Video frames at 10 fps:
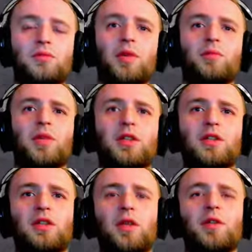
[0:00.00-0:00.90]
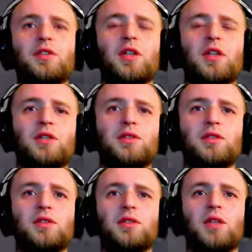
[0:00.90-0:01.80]
Ba badly damage, ale
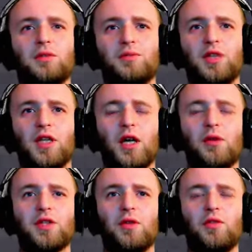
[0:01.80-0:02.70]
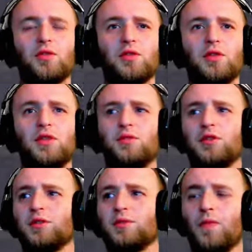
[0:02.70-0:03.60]
ty przejechałeś kawał drogi nim, nie?